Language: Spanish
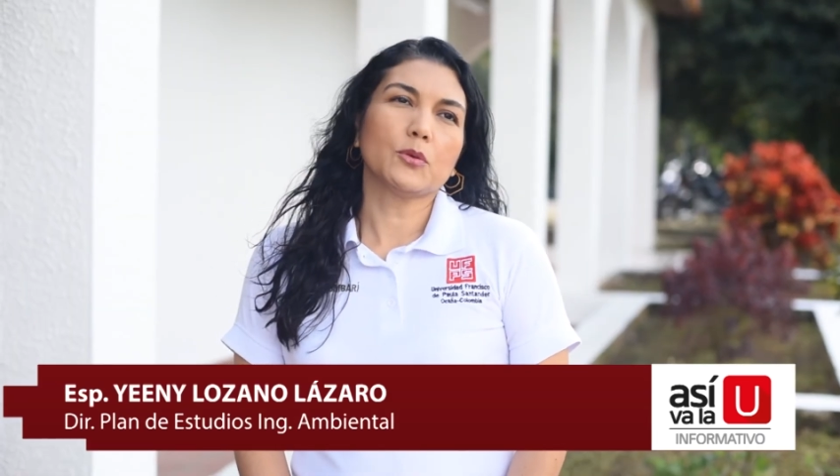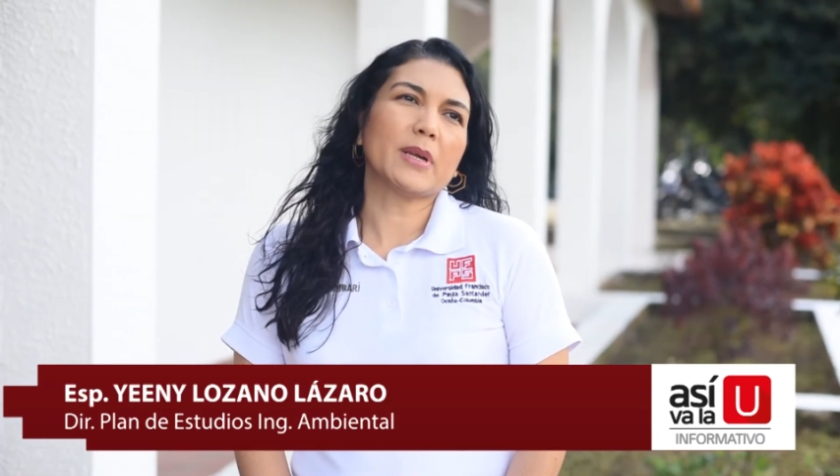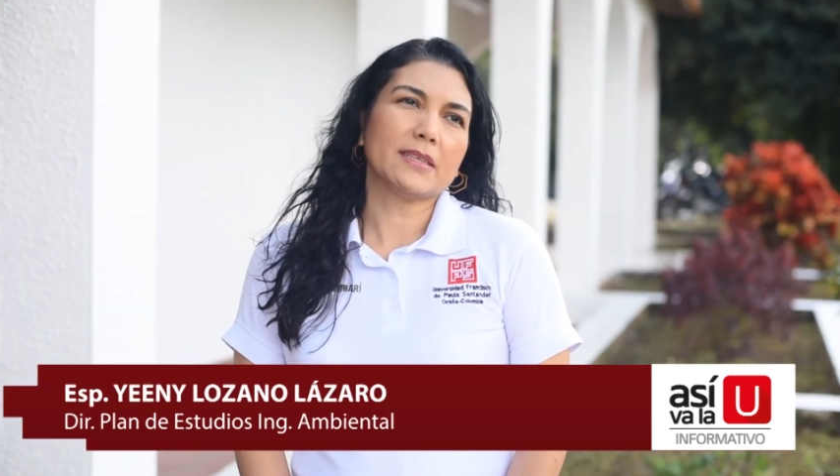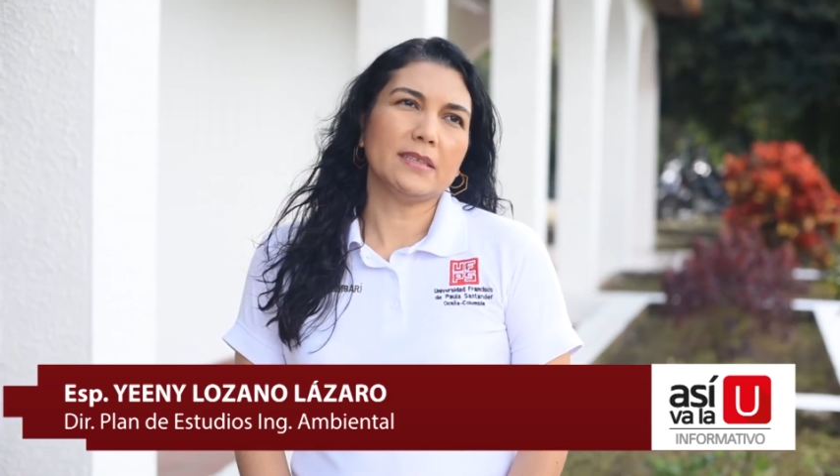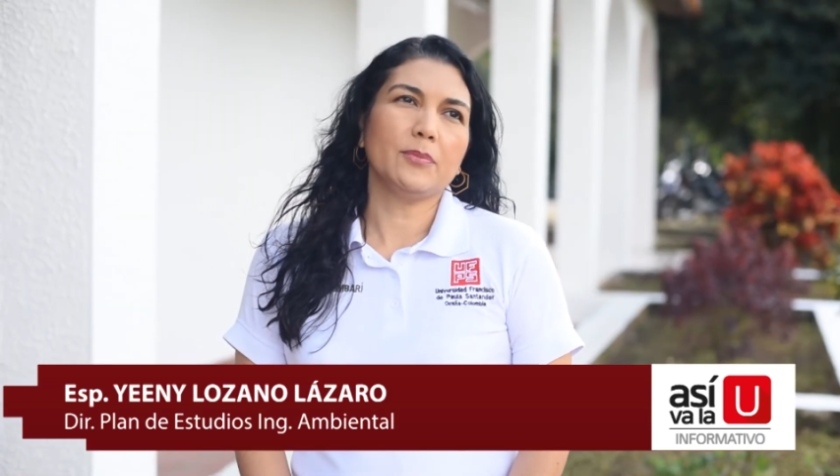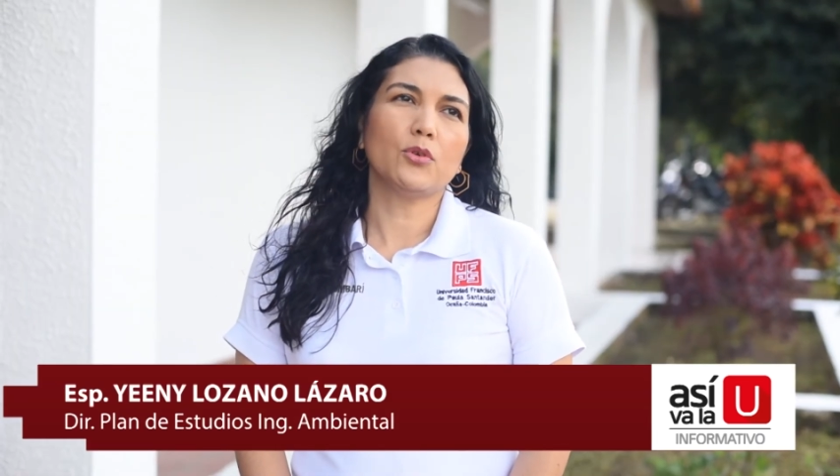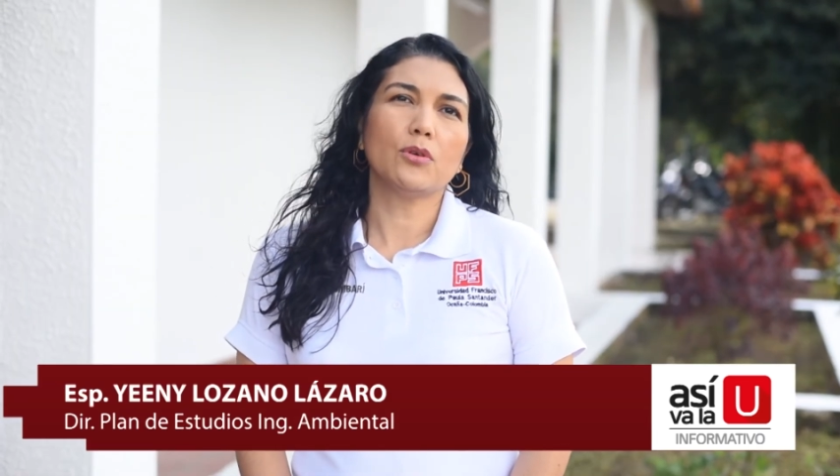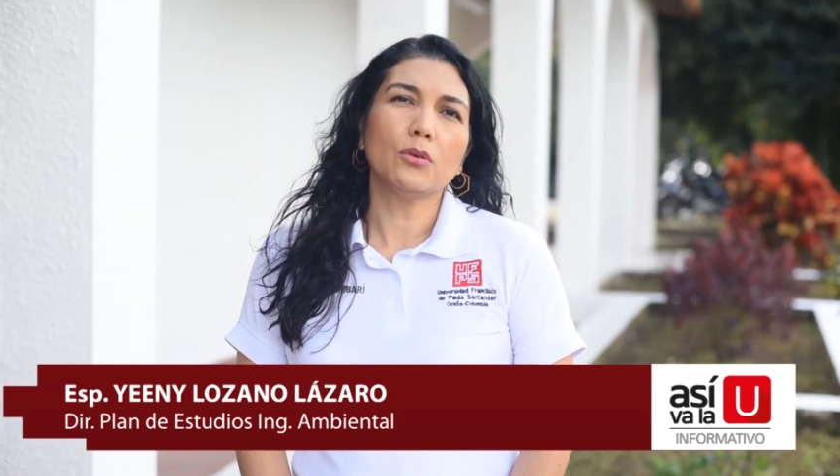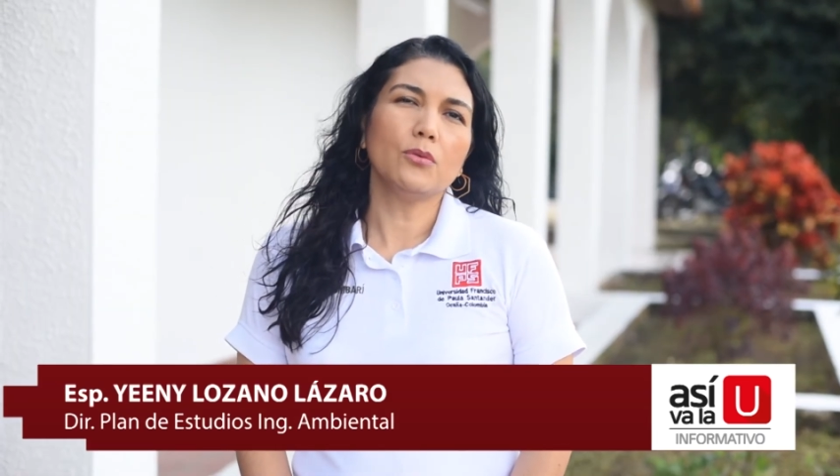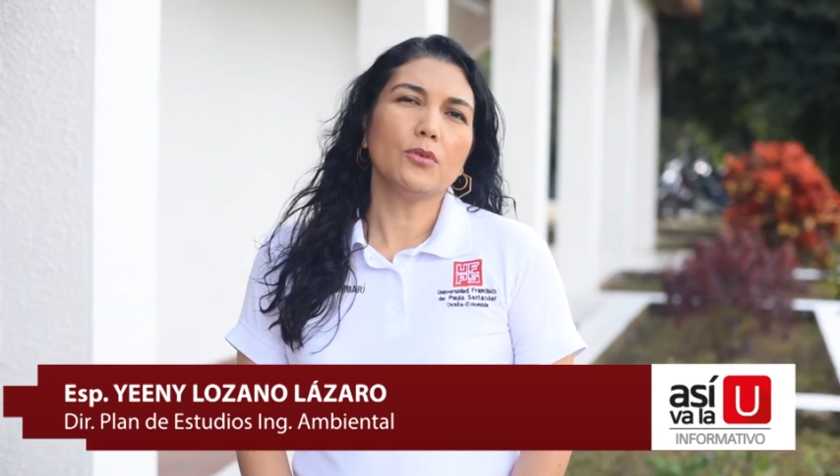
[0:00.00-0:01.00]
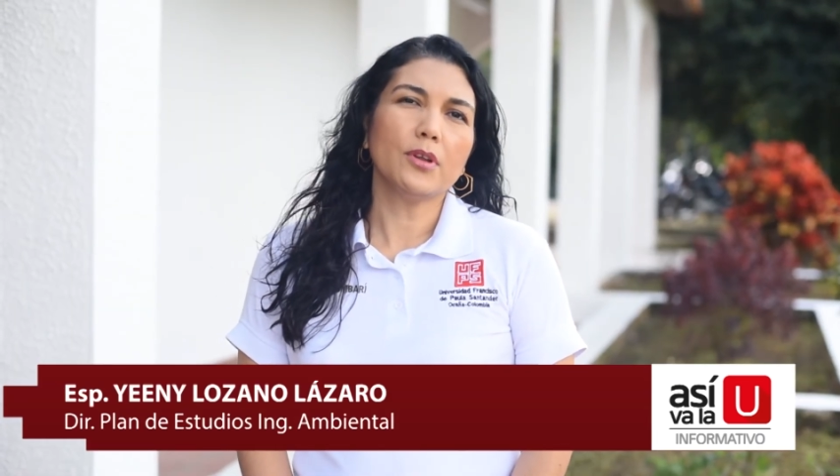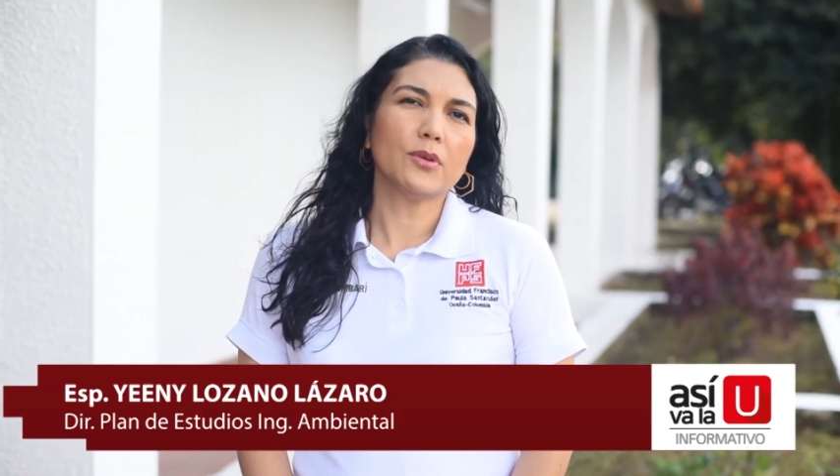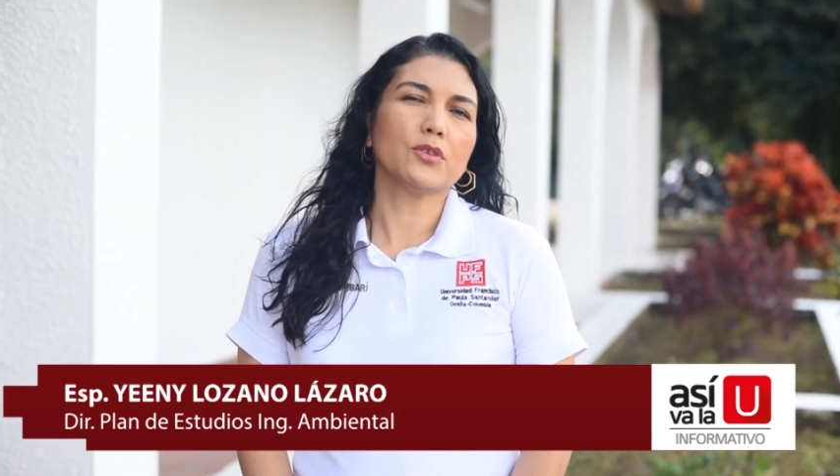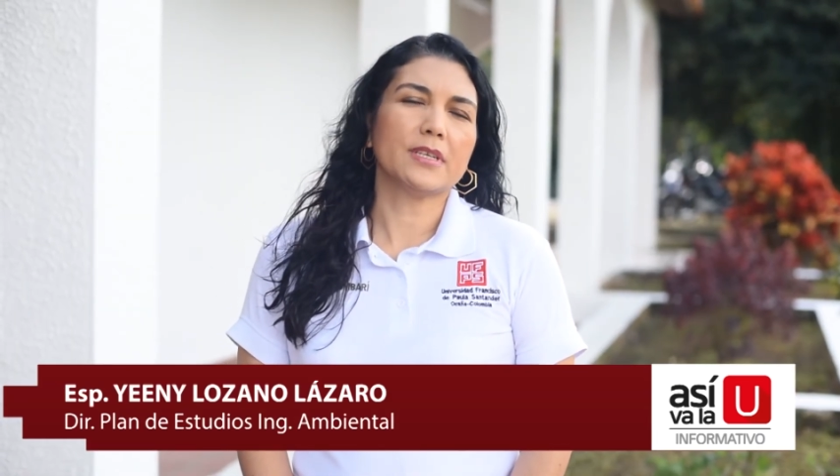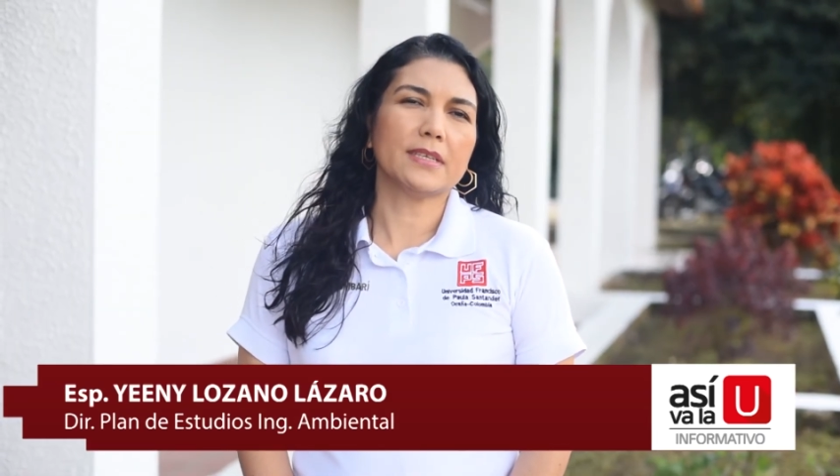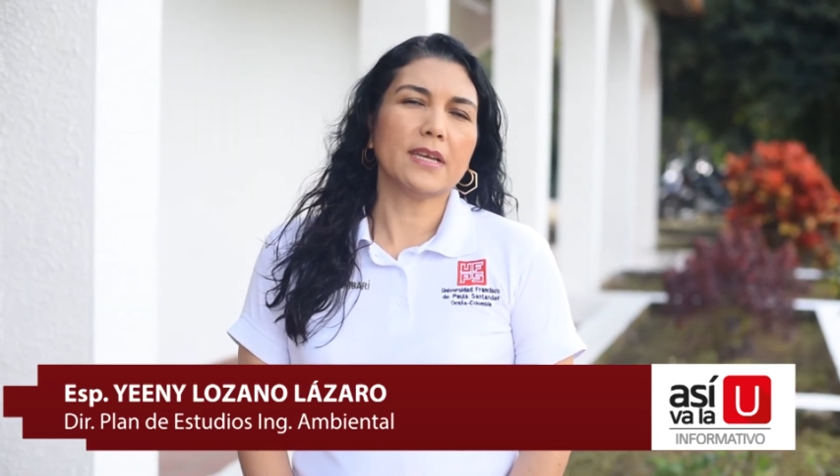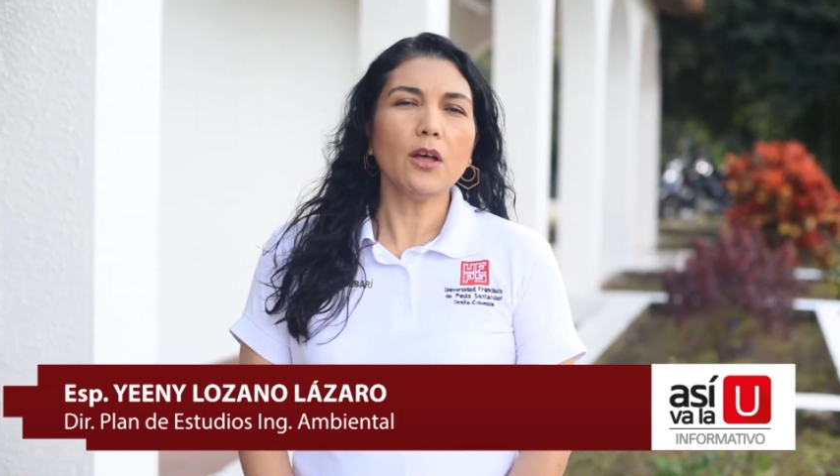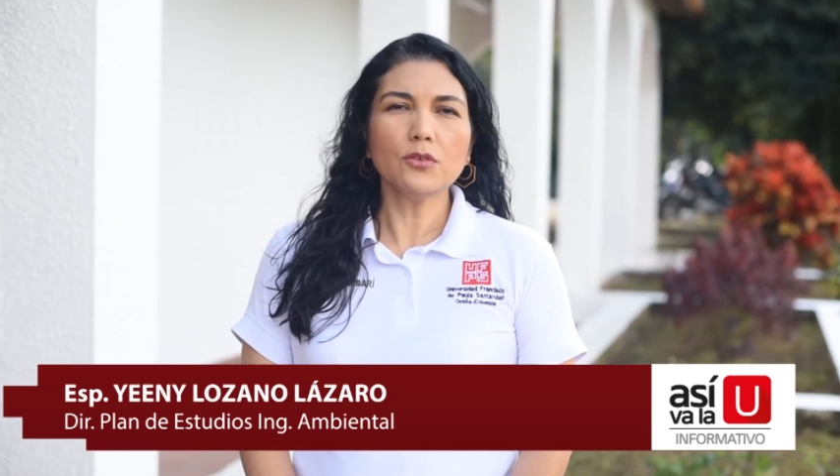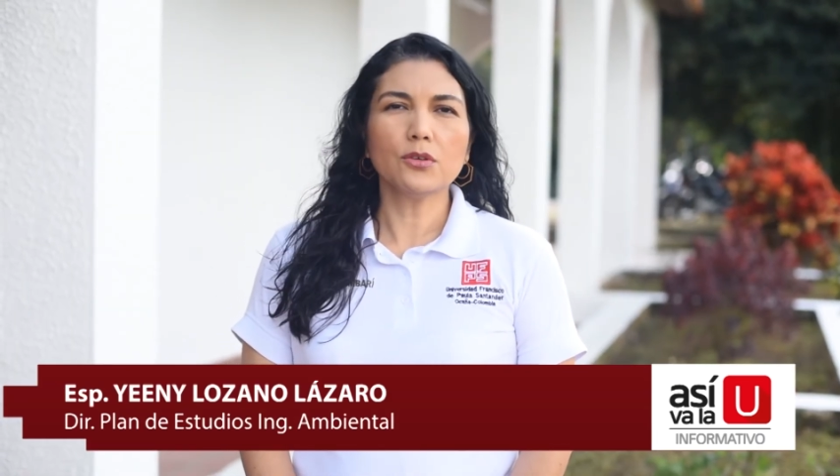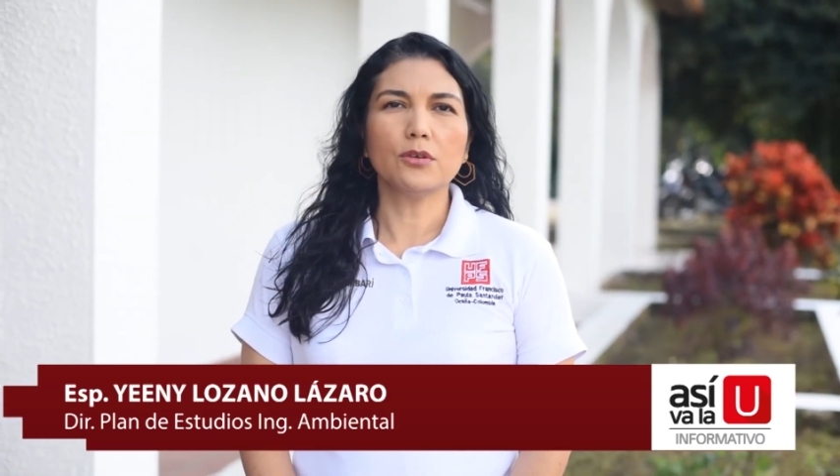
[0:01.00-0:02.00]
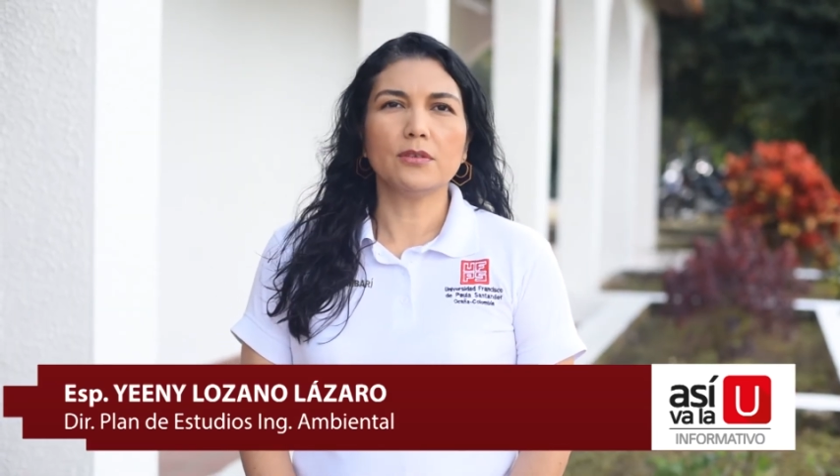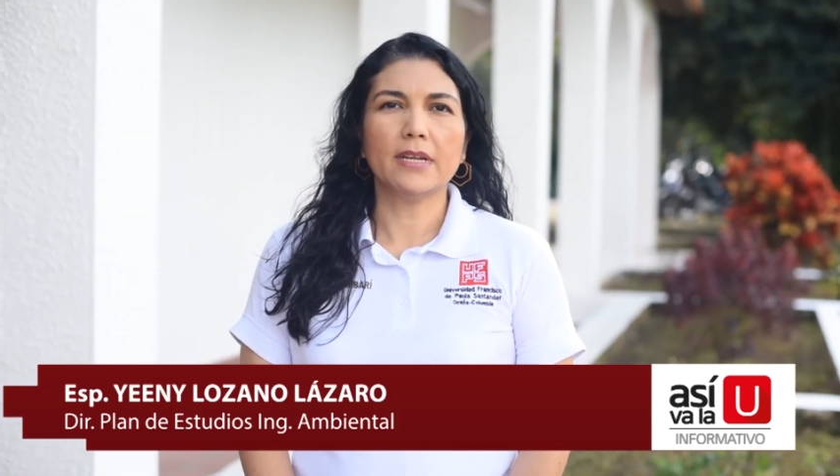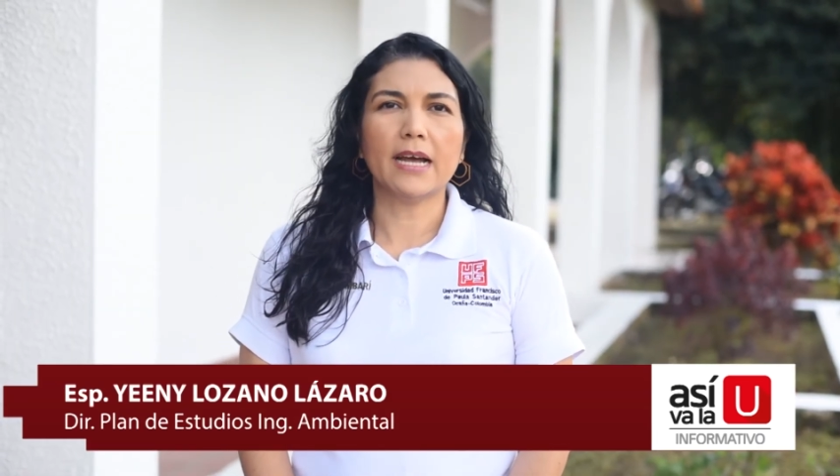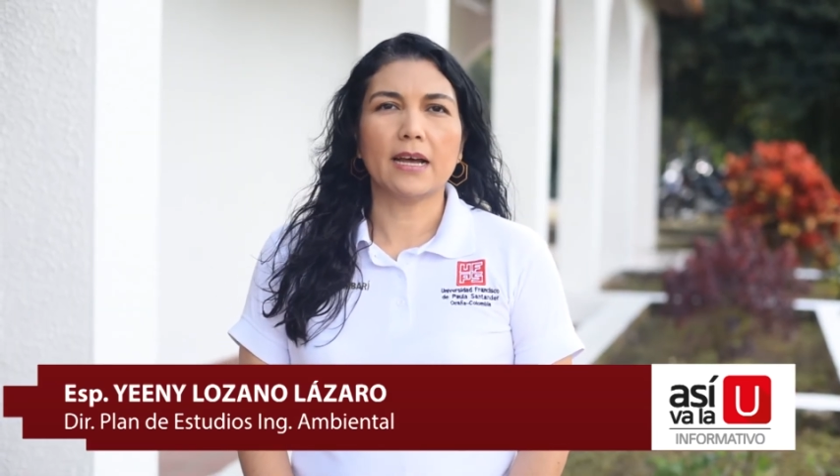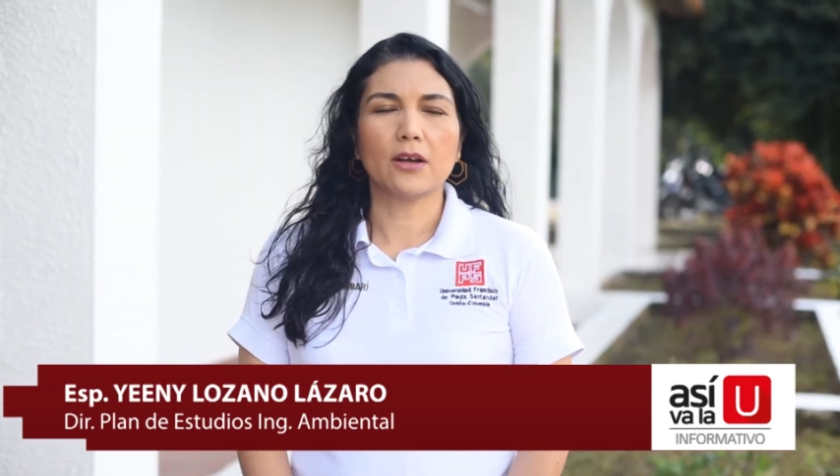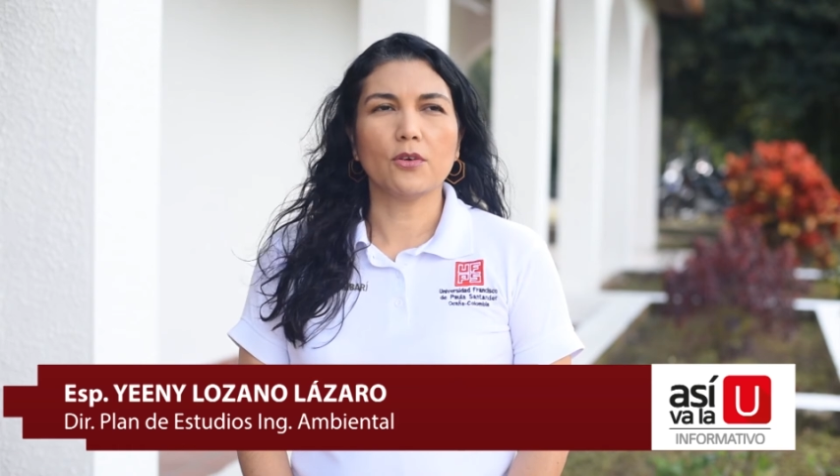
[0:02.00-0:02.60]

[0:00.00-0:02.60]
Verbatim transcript: participó uno de los egresados con la